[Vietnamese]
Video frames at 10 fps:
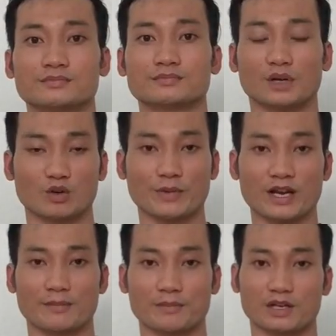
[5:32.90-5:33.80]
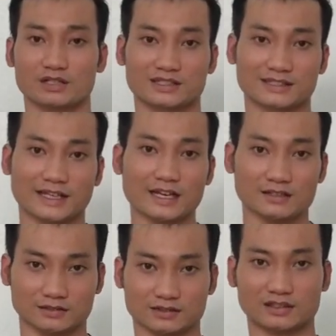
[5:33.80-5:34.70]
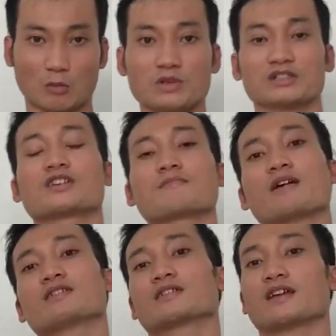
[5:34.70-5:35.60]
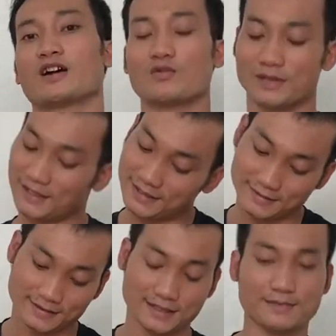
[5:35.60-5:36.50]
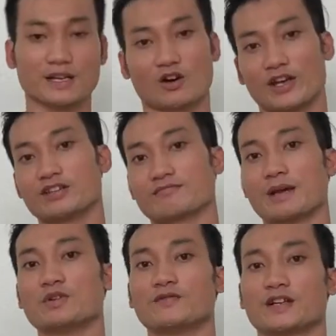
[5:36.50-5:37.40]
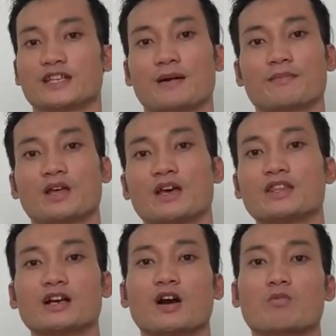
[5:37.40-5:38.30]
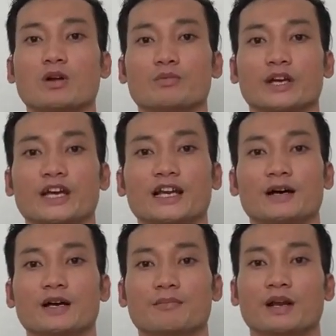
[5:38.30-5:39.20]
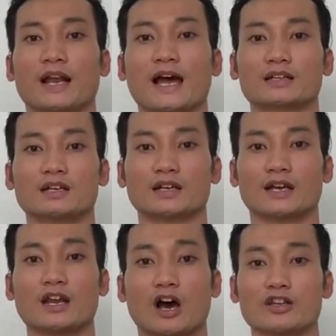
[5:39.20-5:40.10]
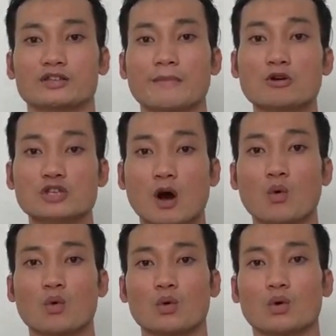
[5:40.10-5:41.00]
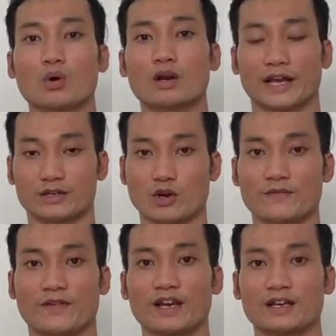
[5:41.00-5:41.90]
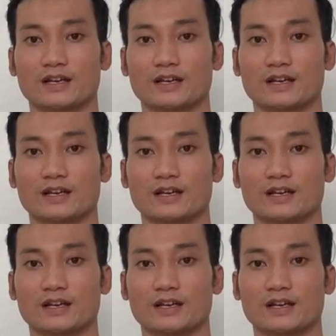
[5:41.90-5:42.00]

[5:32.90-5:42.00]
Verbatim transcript: mình cũng biết là cái lượng tổng lượng chất béo chiếm là khoảng chừng 70% nhưng không đồng nghĩa là mình ăn tất cái loại béo xấu là trend fat